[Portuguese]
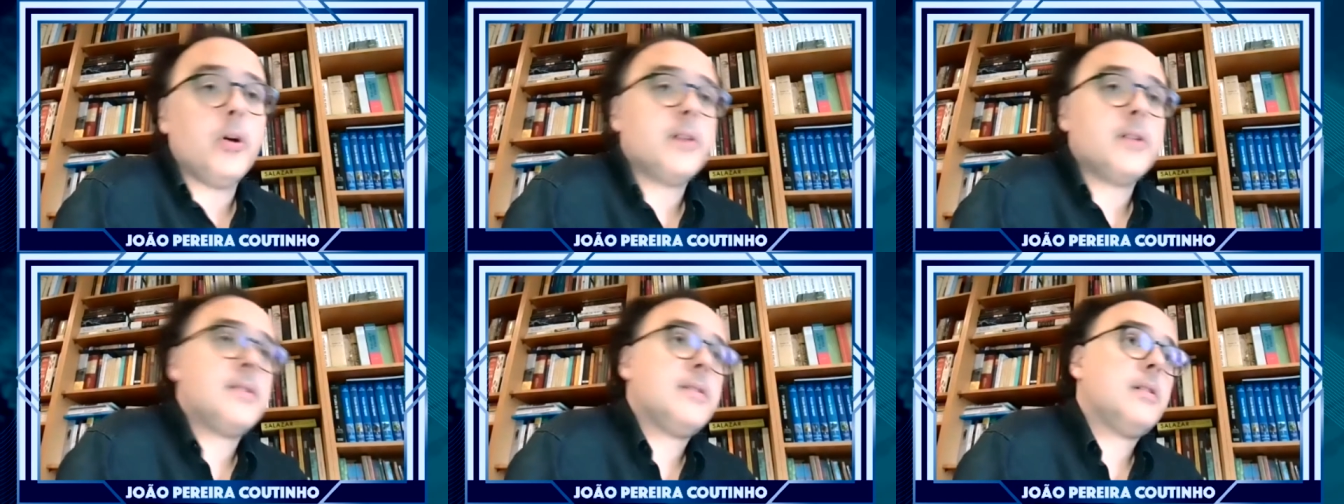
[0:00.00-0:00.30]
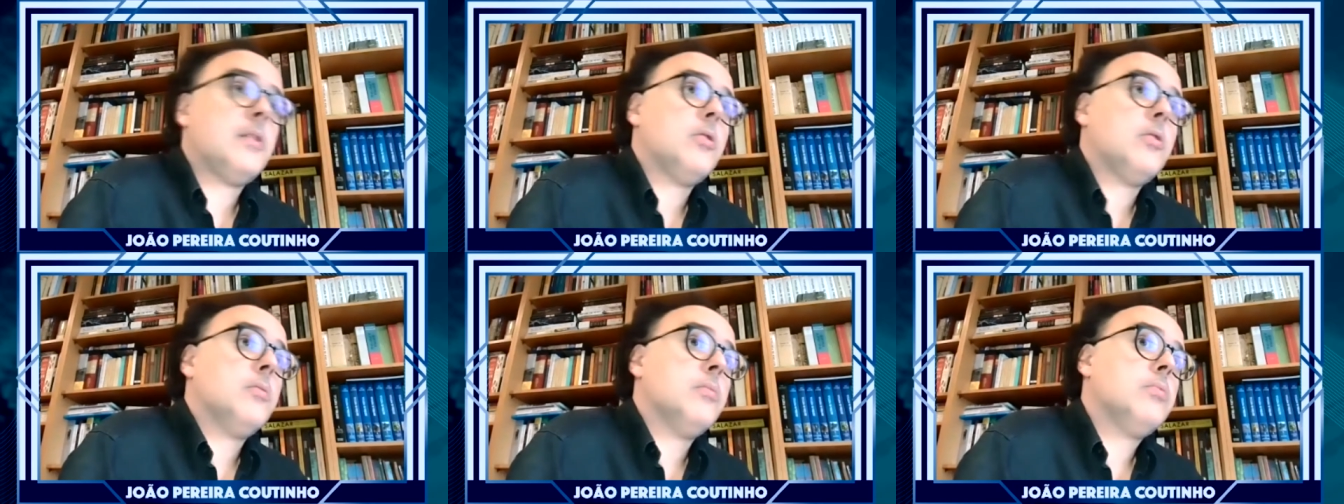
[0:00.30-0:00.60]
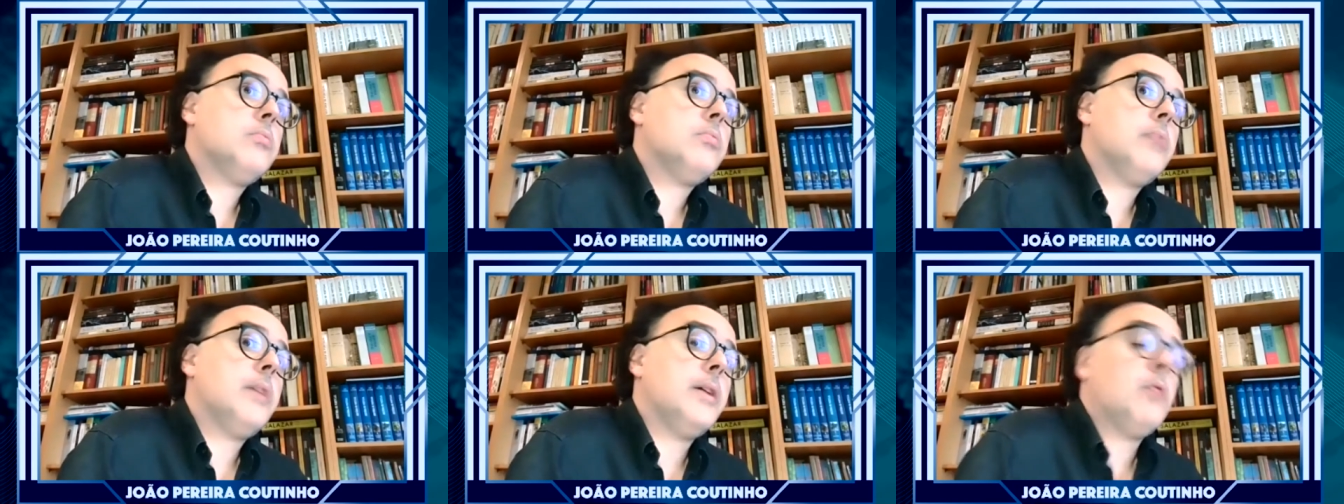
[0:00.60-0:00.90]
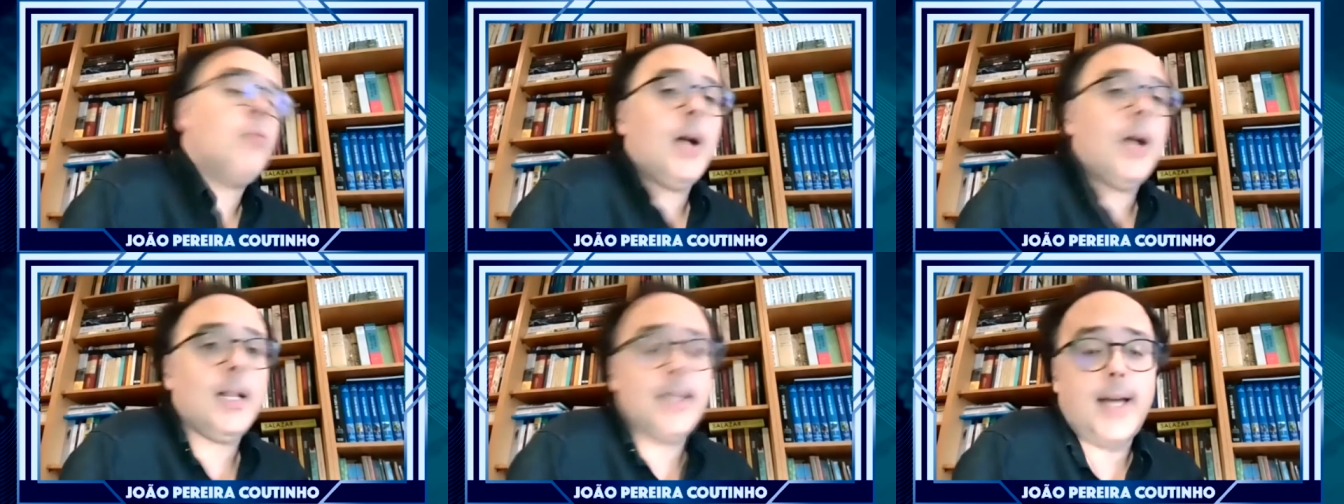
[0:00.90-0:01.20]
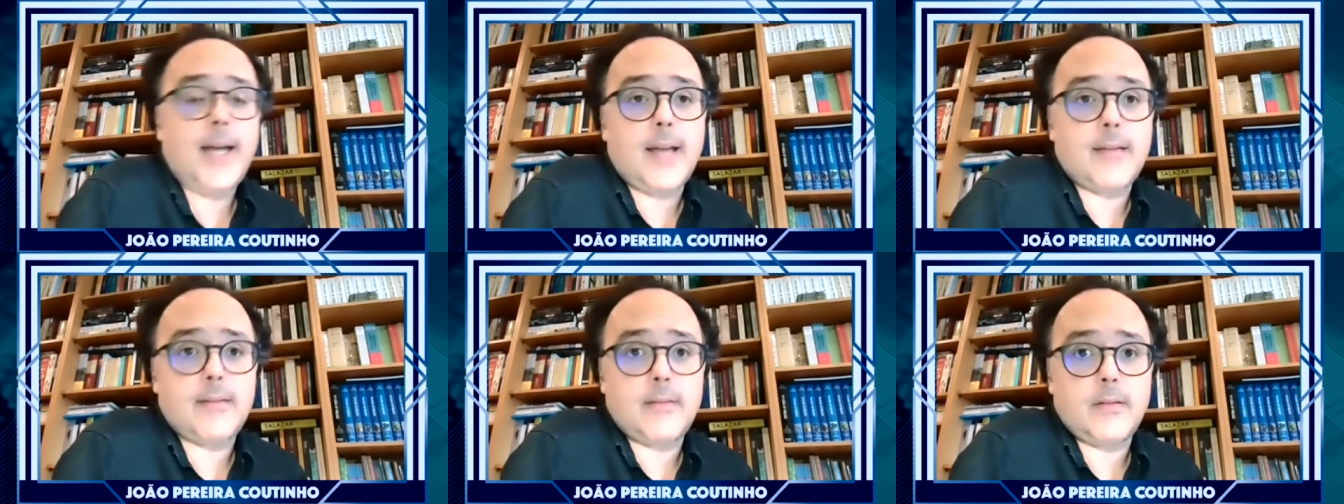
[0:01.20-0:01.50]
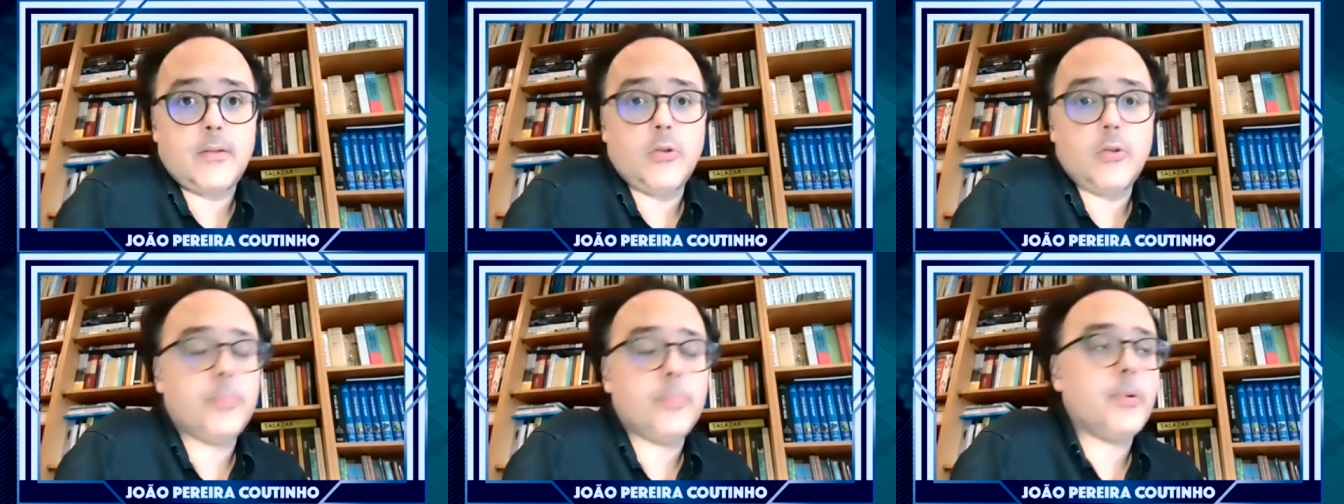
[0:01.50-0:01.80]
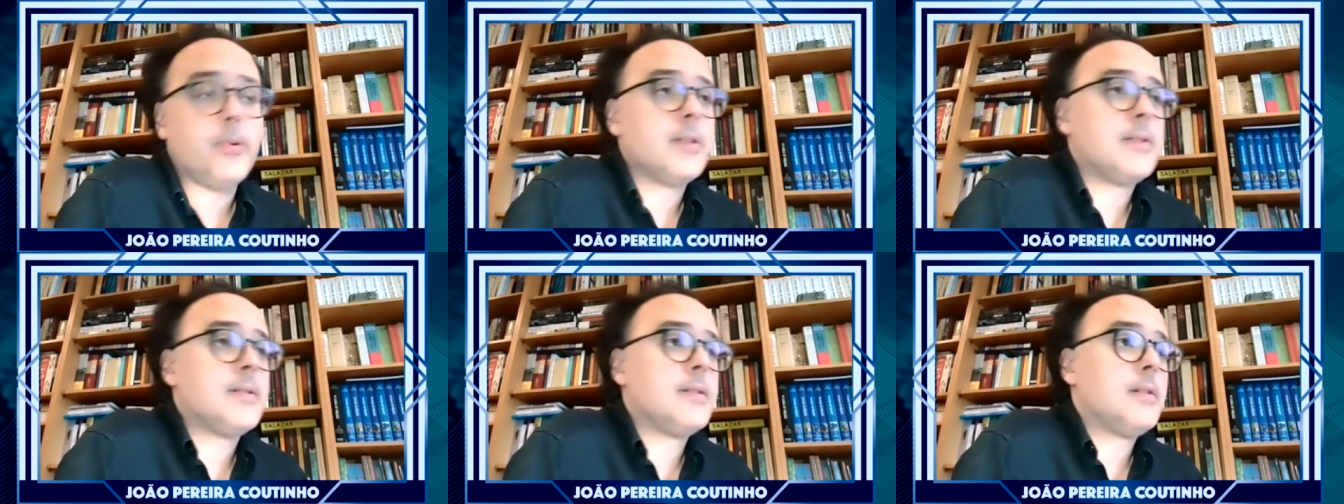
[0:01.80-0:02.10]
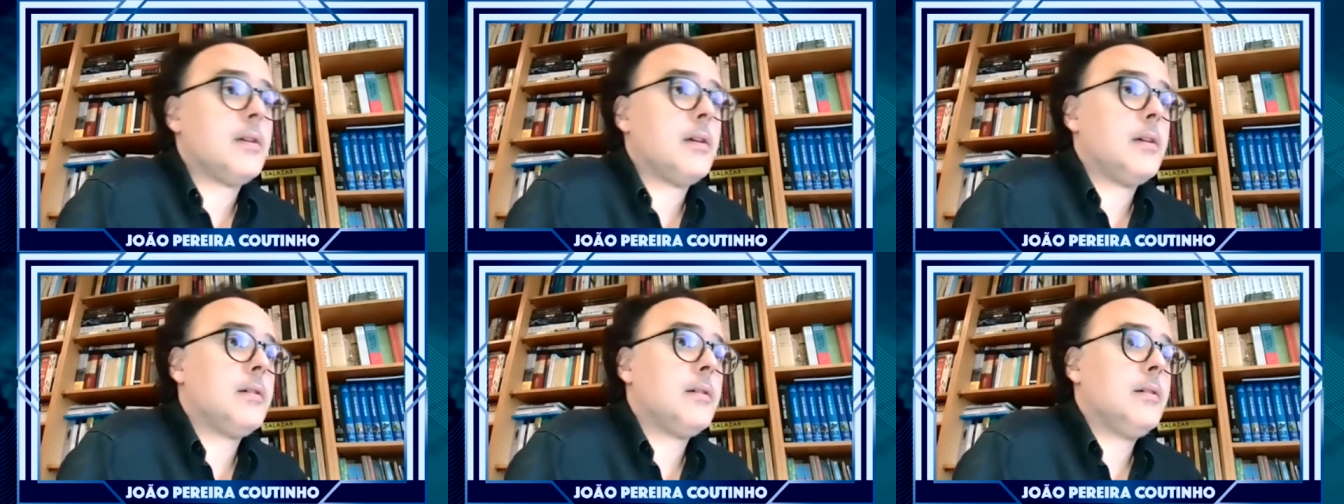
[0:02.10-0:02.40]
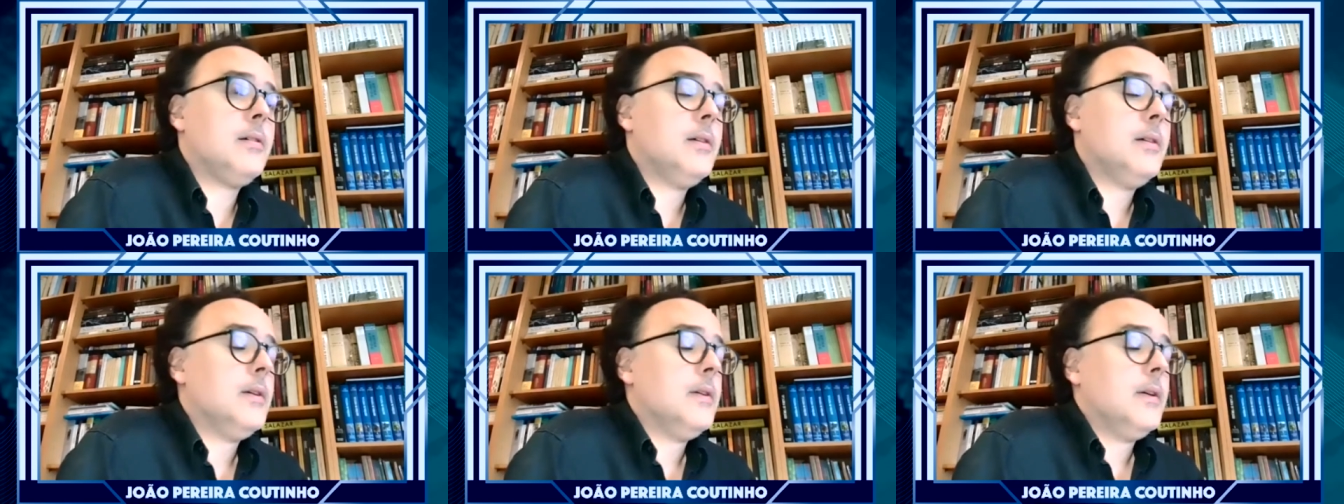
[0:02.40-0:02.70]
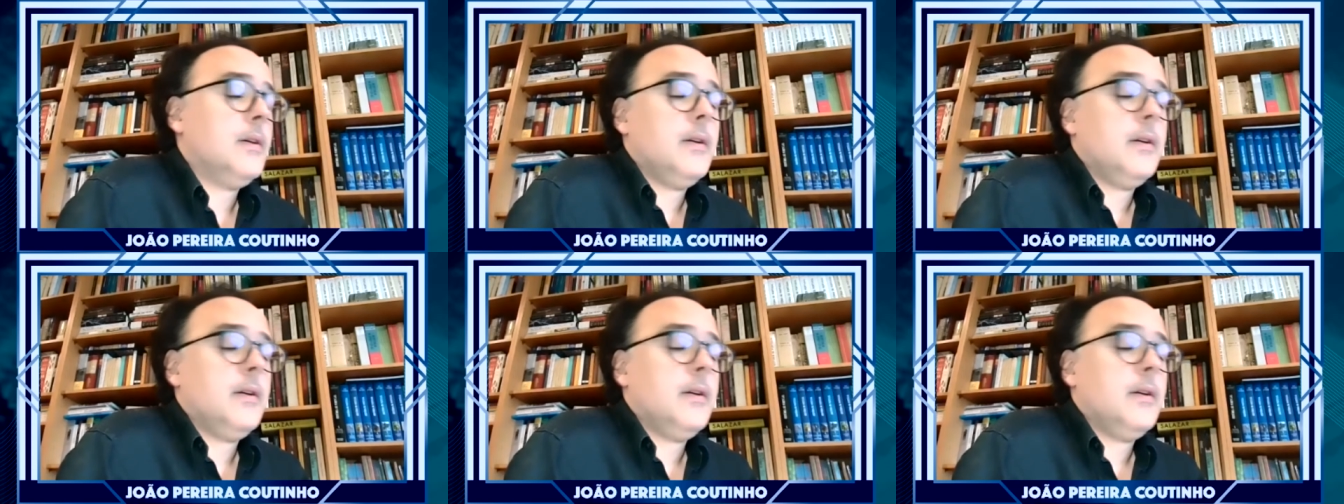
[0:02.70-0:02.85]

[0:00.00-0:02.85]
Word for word: pode ser a igualdade, ou pode ser